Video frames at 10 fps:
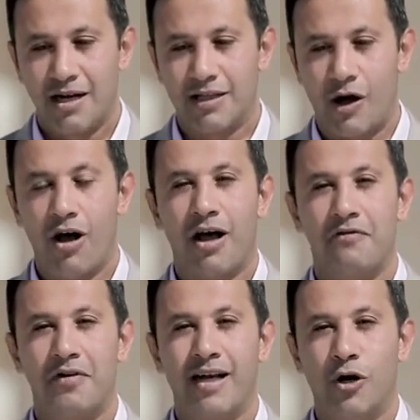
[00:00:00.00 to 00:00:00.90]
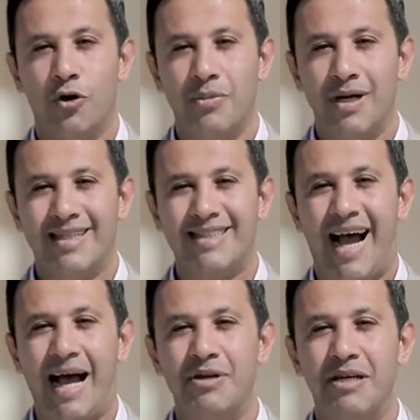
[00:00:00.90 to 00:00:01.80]
نتوقف اليوم عند
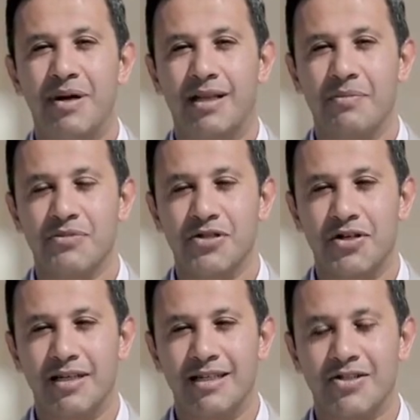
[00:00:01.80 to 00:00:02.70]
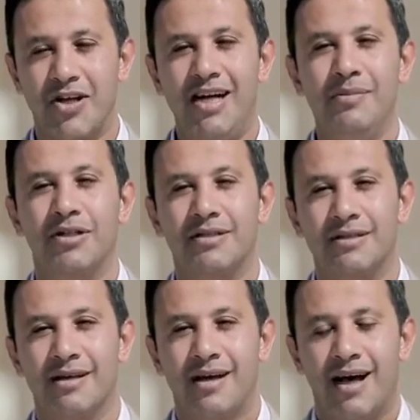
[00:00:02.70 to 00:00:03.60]
حبيبة المصريين صاحبة
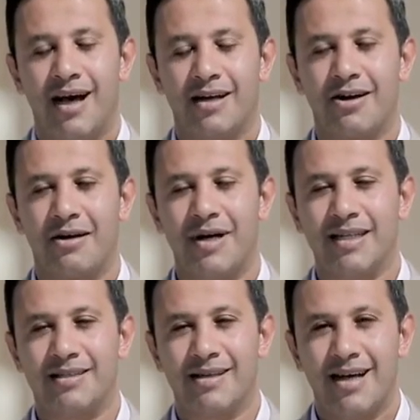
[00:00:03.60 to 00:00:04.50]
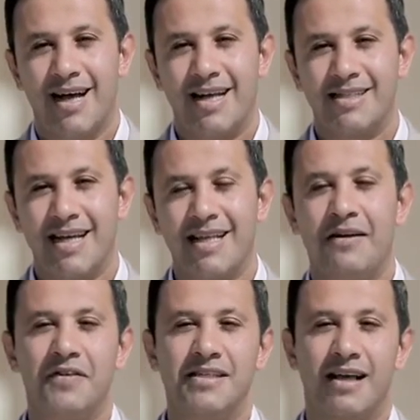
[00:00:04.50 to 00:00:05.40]
الكرامات السيدة
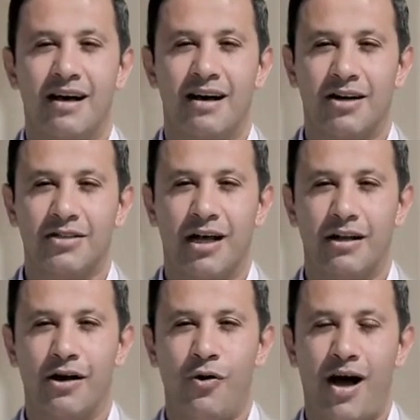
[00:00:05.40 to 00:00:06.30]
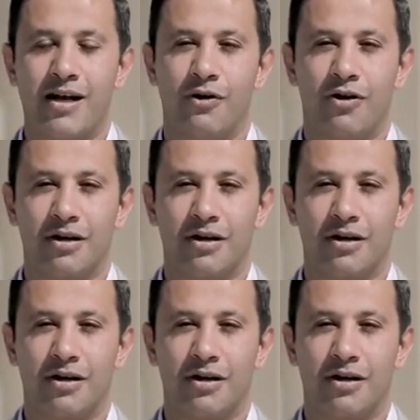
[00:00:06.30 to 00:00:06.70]
نفيسة رضي الله عنها